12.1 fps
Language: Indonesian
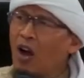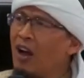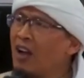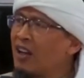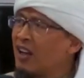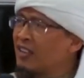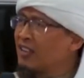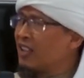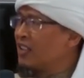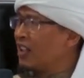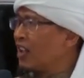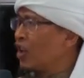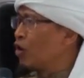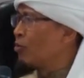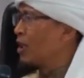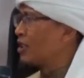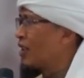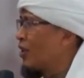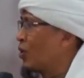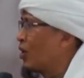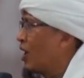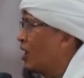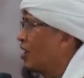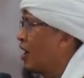Ah, katanya kalau baca
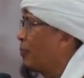Quran